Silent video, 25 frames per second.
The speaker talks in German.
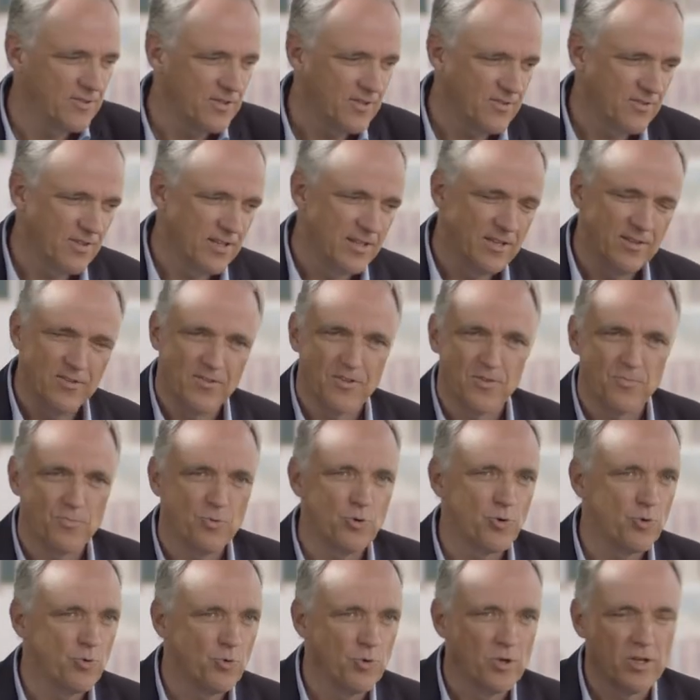sich sehen, sich
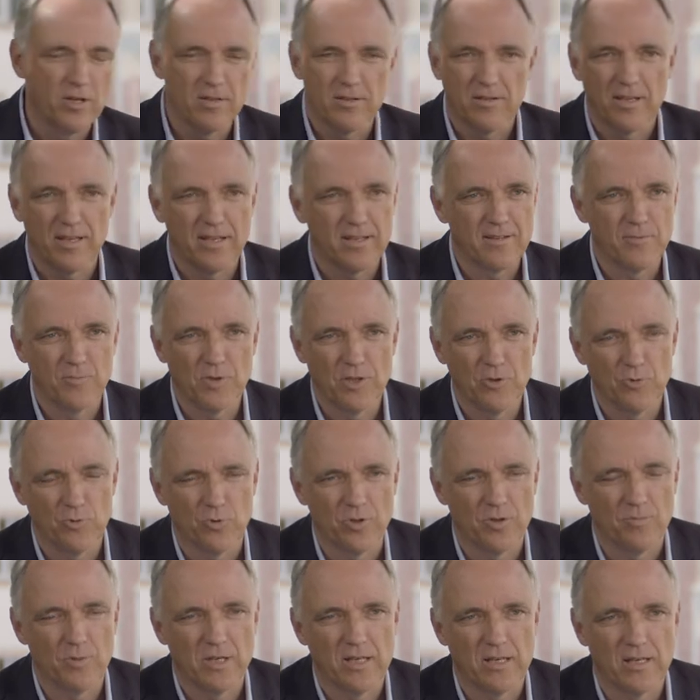berühren, jede
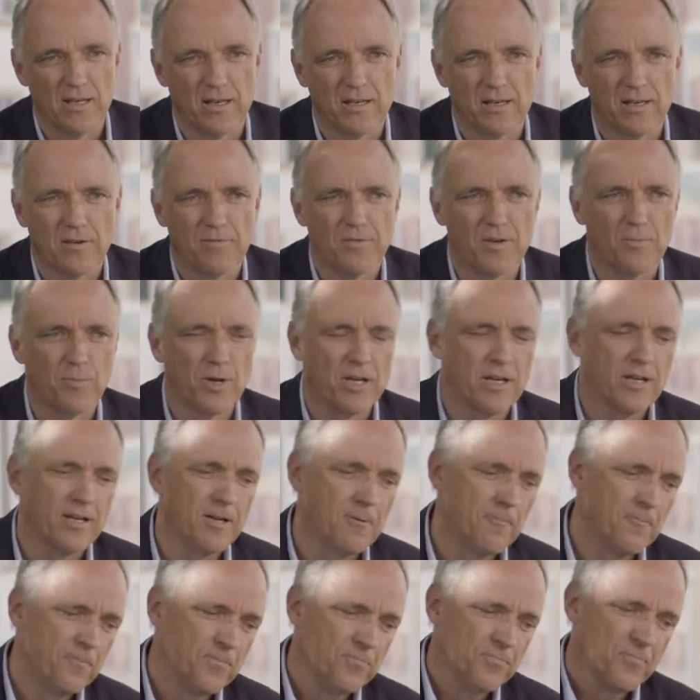Minute miteinander
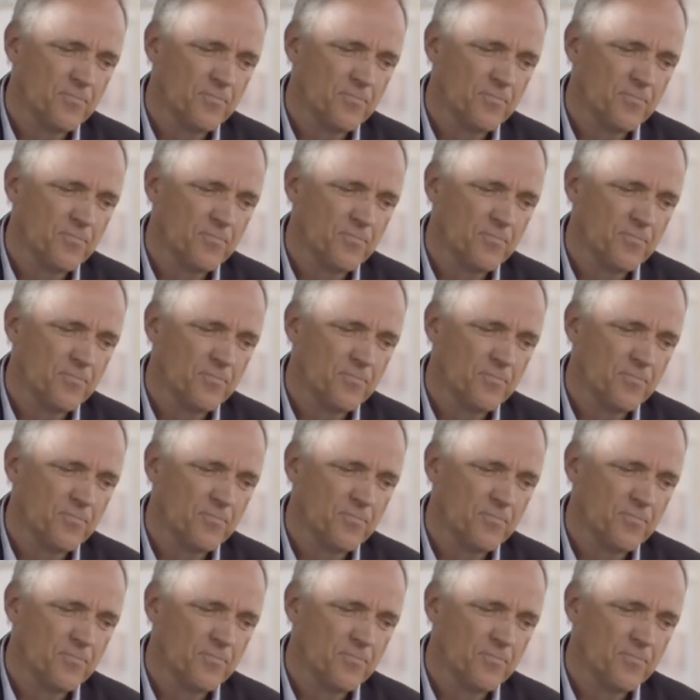verbringen,